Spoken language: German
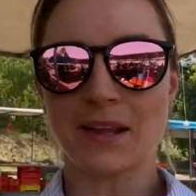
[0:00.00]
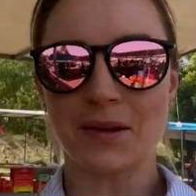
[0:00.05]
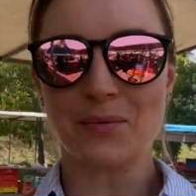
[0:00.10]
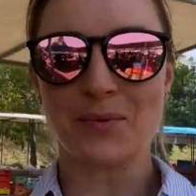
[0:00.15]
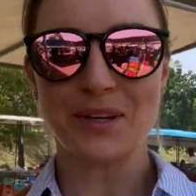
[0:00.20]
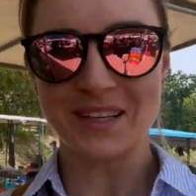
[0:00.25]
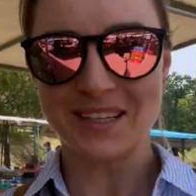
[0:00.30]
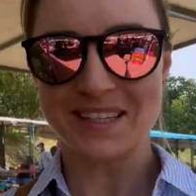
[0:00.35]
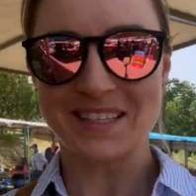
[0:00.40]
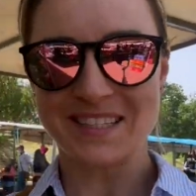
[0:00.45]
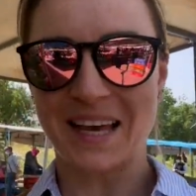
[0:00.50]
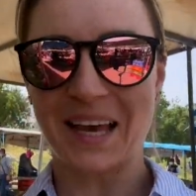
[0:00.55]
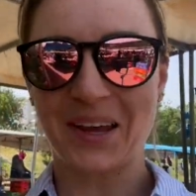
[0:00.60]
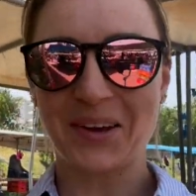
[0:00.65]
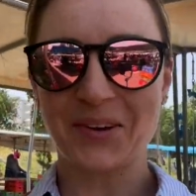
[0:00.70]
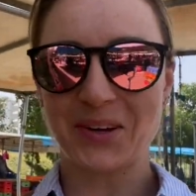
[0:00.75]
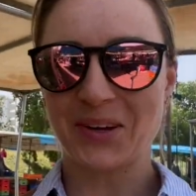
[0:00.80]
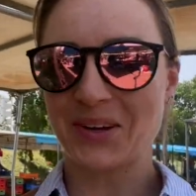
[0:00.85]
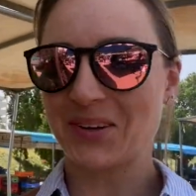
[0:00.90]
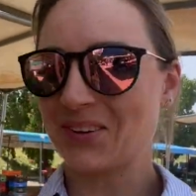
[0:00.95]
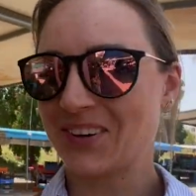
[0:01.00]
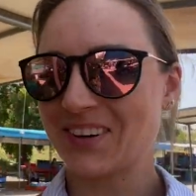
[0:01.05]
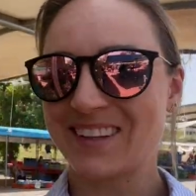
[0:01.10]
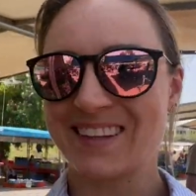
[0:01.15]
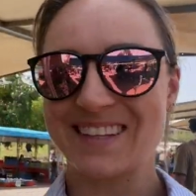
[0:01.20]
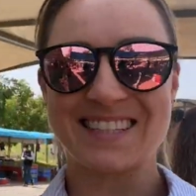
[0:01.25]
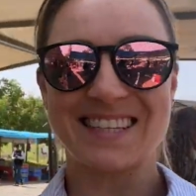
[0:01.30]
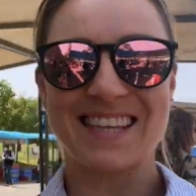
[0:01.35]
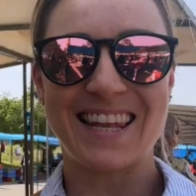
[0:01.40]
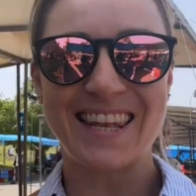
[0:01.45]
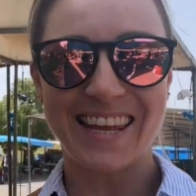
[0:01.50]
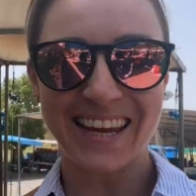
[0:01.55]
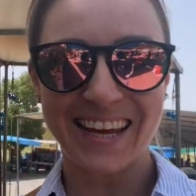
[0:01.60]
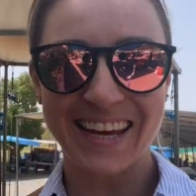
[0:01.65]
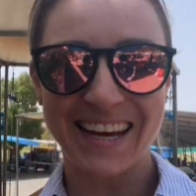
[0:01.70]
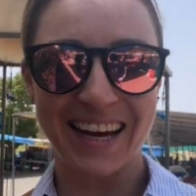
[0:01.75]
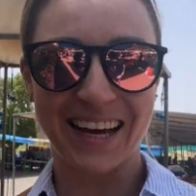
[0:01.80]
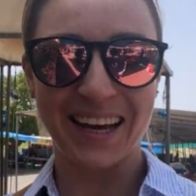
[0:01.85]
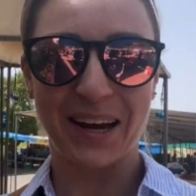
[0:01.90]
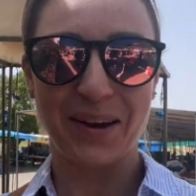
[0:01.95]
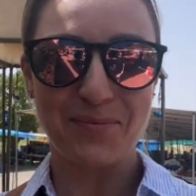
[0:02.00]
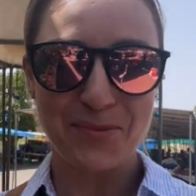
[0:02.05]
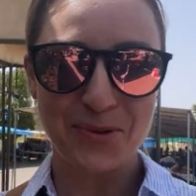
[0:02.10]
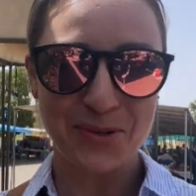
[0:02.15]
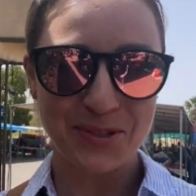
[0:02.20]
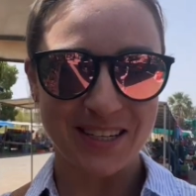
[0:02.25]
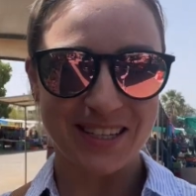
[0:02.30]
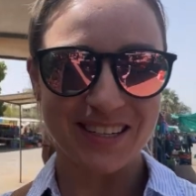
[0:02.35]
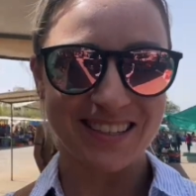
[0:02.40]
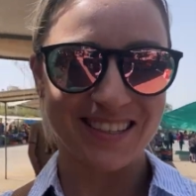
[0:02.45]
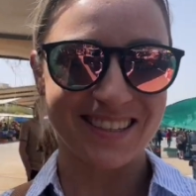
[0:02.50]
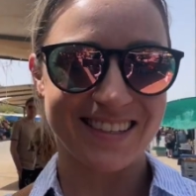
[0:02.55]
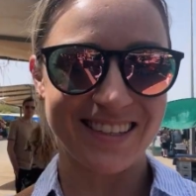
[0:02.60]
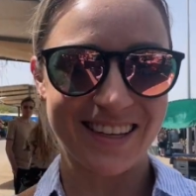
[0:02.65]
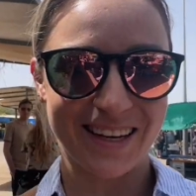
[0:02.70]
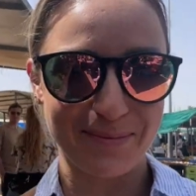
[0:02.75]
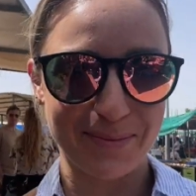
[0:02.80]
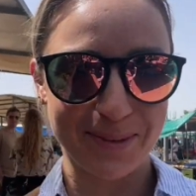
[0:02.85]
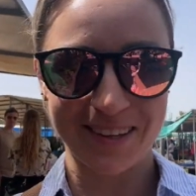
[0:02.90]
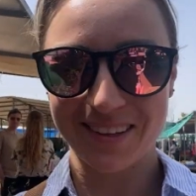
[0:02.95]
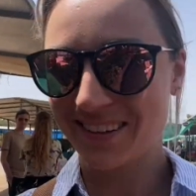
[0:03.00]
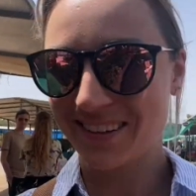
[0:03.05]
Aber jetzt zeige ich euch noch das leckere Gemüse, das es hier gibt.